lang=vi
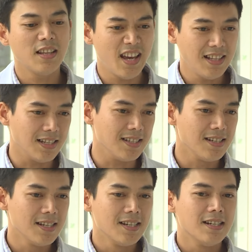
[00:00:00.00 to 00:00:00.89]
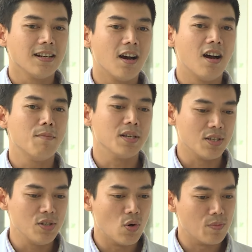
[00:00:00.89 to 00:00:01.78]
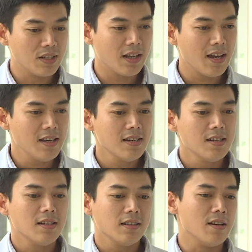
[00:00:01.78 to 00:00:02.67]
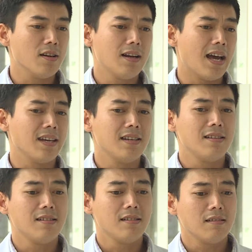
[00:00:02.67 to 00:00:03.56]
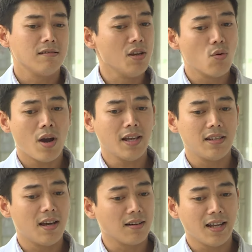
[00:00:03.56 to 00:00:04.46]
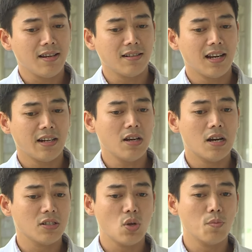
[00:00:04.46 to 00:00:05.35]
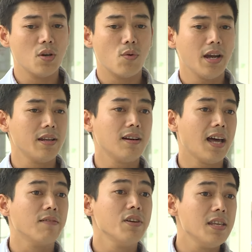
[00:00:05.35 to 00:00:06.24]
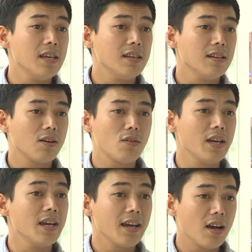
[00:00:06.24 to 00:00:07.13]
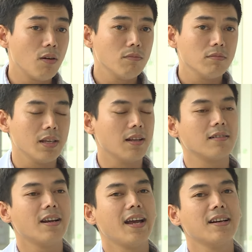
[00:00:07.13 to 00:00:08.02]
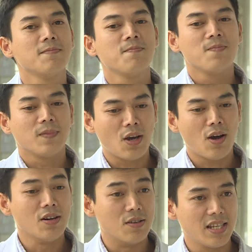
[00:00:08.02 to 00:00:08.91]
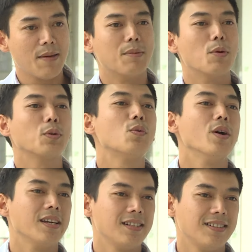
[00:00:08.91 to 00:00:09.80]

Thế thì đó, mà sử dụng như thế thì nó lại nhiều quá, thì gần đây người ta lại nói sử dụng nhiều quá thì nó là hành vi gì, nó có nghiện hay không? Thì thật ra nó được xem là một thói quen.